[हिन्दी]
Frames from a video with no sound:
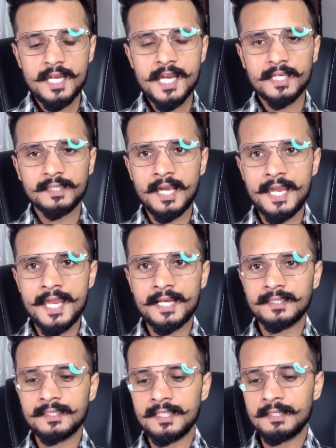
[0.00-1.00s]
एक ना
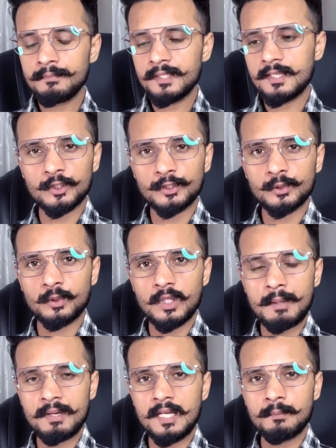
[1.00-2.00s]
एक दिन दोस्तों
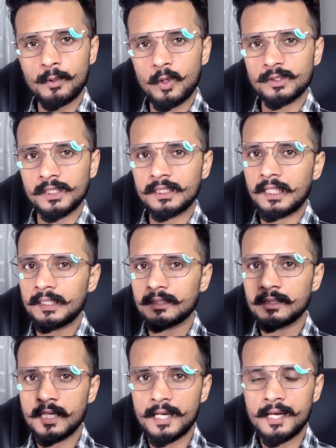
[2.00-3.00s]
एमएलएम प्रोजेक्ट का
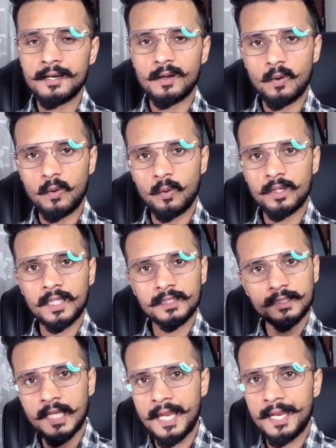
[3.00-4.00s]
द एंड होना
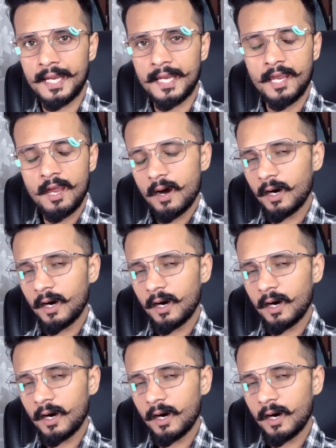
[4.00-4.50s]
तय है